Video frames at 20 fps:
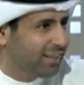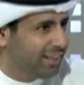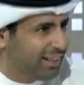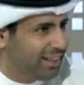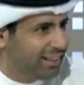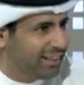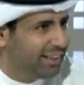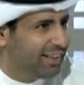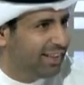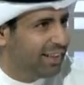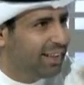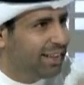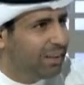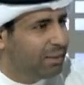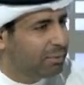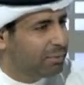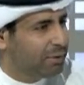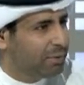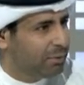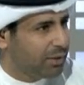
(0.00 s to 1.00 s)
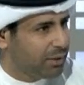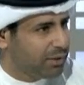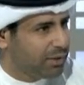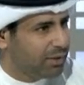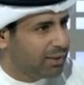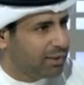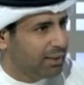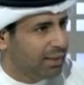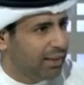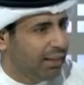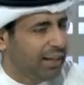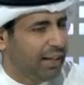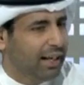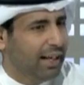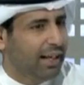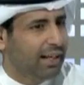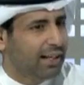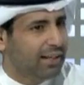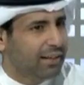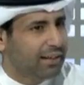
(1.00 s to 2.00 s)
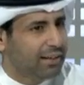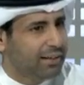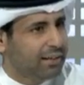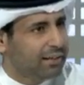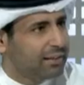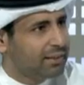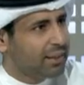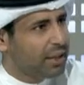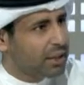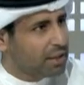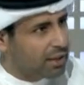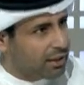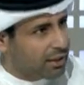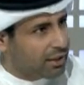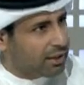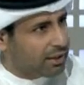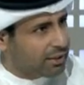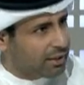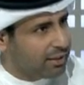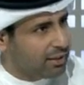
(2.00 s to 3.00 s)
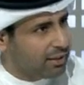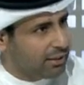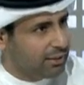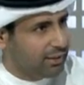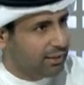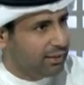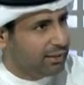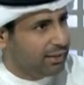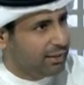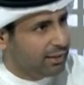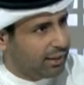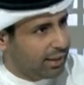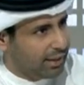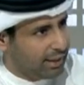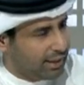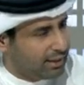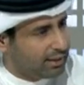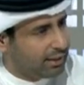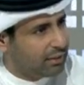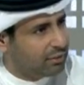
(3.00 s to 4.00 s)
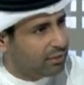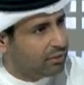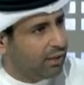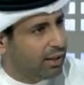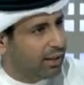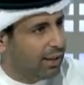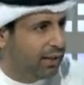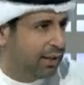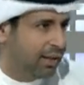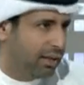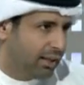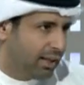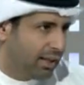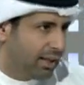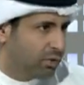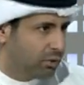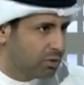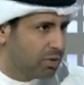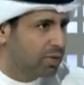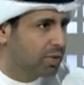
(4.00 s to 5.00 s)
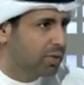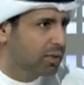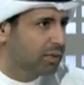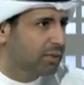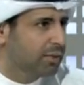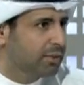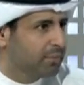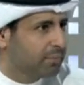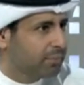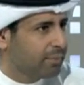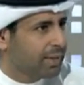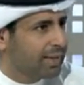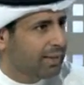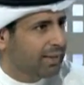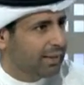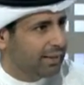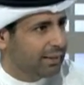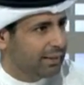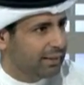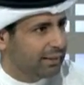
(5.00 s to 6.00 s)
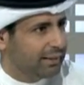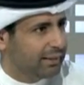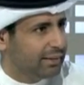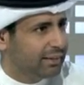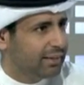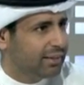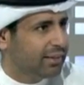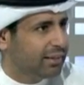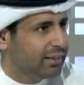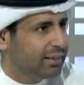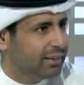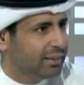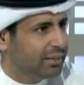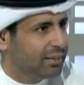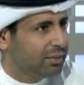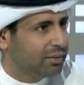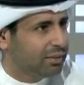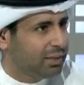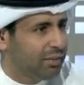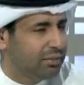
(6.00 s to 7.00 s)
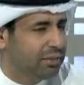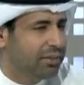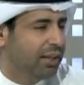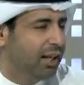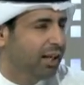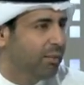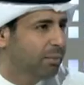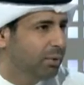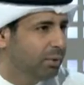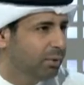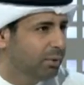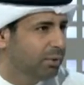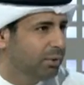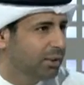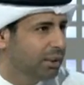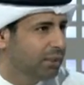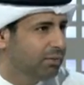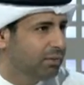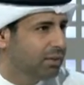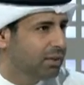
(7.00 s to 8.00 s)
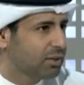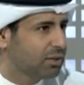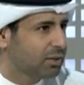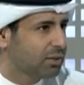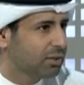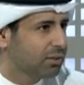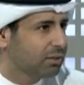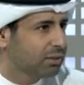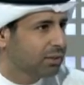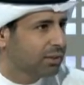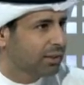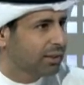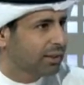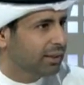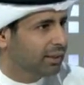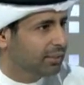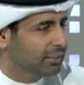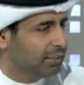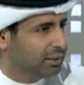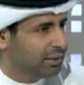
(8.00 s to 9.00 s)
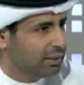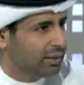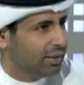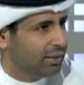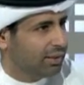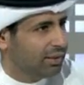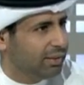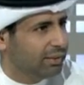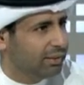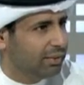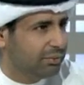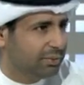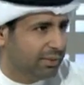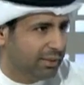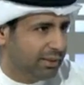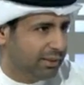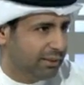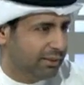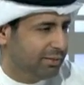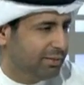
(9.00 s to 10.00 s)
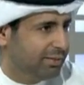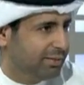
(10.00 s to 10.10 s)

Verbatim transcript: مثلا أيه. متواجدين. آه، تاثير آه، يعني حياه الاطفاء على على اسرته يعني آه، كيف تتعاملون كيف تنسقون يعني ما شاء الله عليكم يعني لا